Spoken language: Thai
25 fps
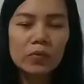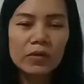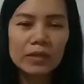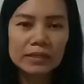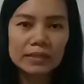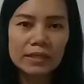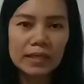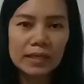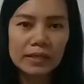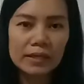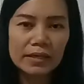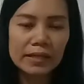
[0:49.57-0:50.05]
ผู้ป่ว
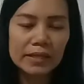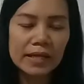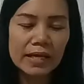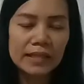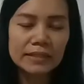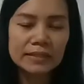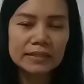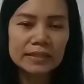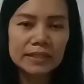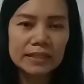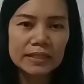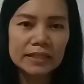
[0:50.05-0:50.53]
ยไตระ
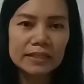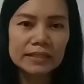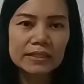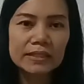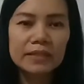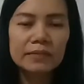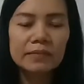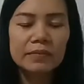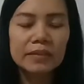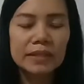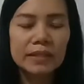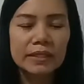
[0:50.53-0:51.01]
ยะ
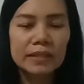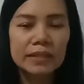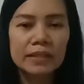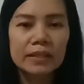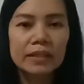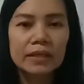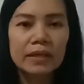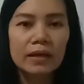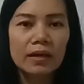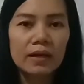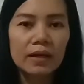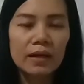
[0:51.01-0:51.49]
4ที่มี
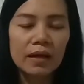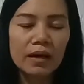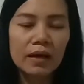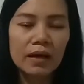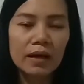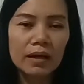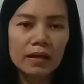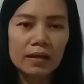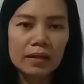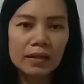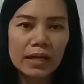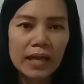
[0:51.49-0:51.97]

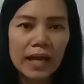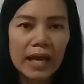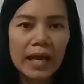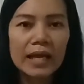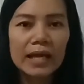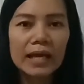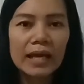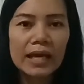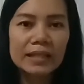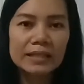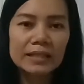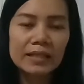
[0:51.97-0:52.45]
ค่า
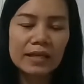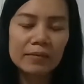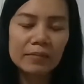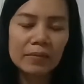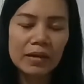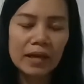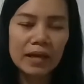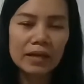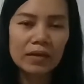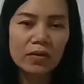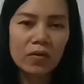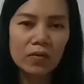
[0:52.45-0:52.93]
การ
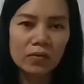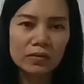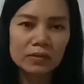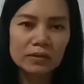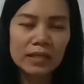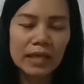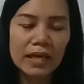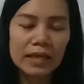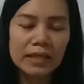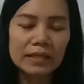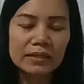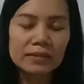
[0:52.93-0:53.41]
ทำงานของ
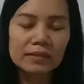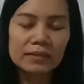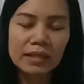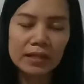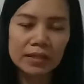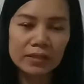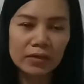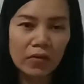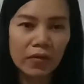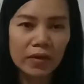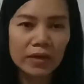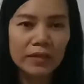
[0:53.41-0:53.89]
ไตเหลื
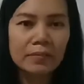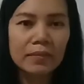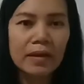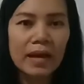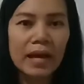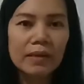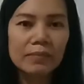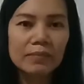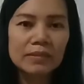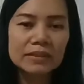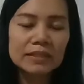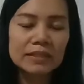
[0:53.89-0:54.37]
อน้อย
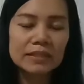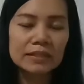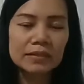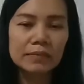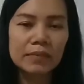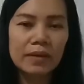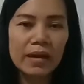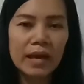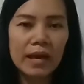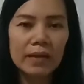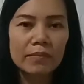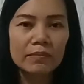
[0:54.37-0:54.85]
มากประสิท
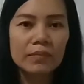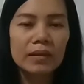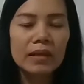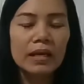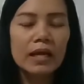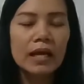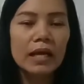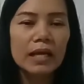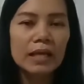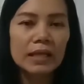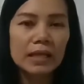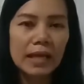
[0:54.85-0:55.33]
ธิภาพ
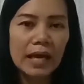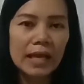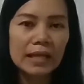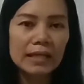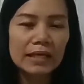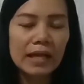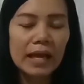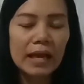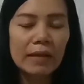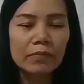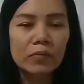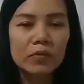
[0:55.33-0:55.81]
กา
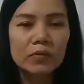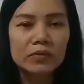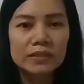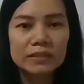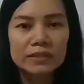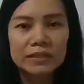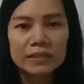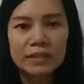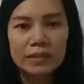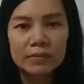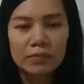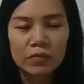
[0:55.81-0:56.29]
รขับโพแท
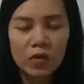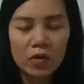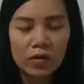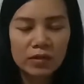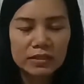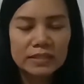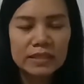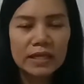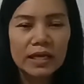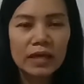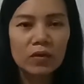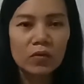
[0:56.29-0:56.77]
สเซียมก็
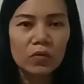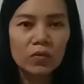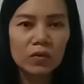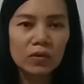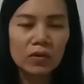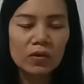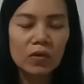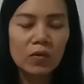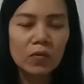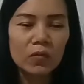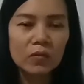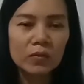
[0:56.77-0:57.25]
จะล
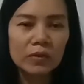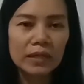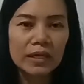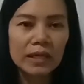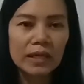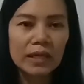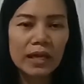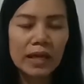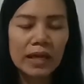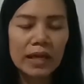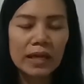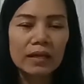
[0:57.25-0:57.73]
ดลง
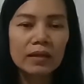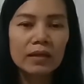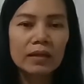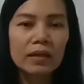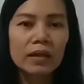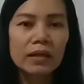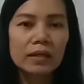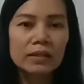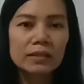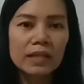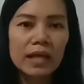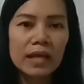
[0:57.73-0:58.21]
นะคะ
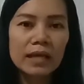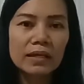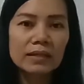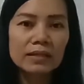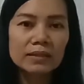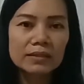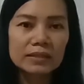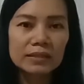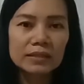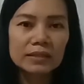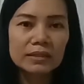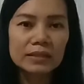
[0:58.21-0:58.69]
ถ้า
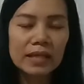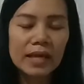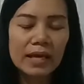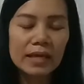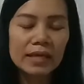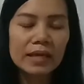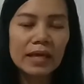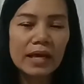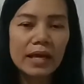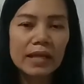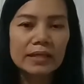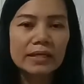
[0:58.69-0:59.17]
เกิด
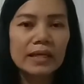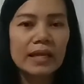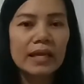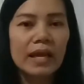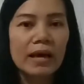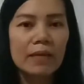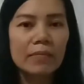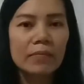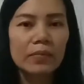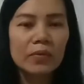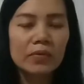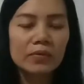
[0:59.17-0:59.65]
ร่างกายได้
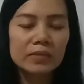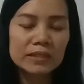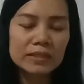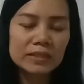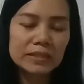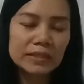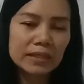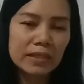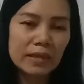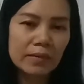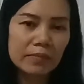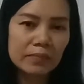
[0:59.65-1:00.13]
รับโพแท
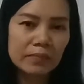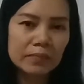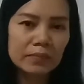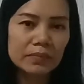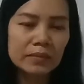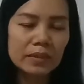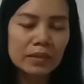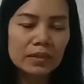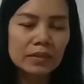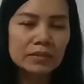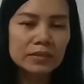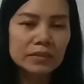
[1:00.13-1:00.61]
สเซียม
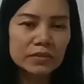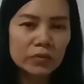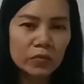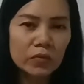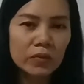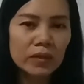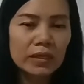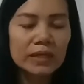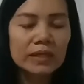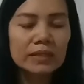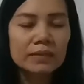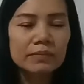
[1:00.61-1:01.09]
สู
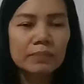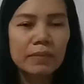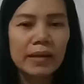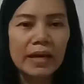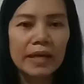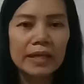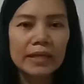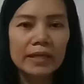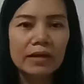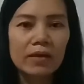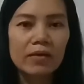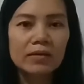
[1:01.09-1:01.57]
งเกินไป
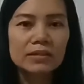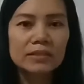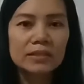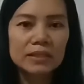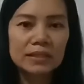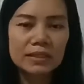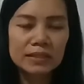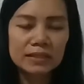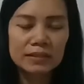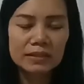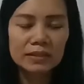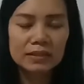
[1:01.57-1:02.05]
ก็
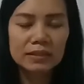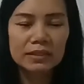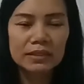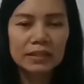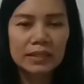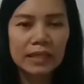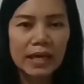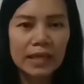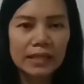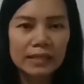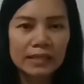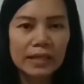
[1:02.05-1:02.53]
จะเกิด
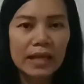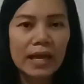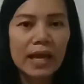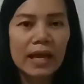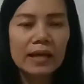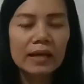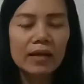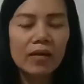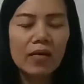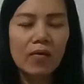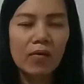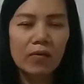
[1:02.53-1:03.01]
การ
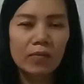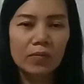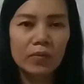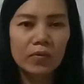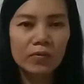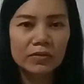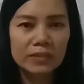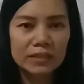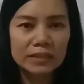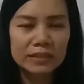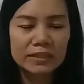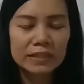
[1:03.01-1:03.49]
ข้างของ
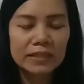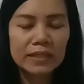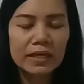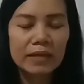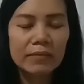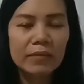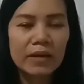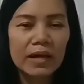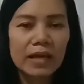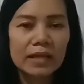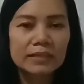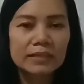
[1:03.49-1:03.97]
โพแทสเซียม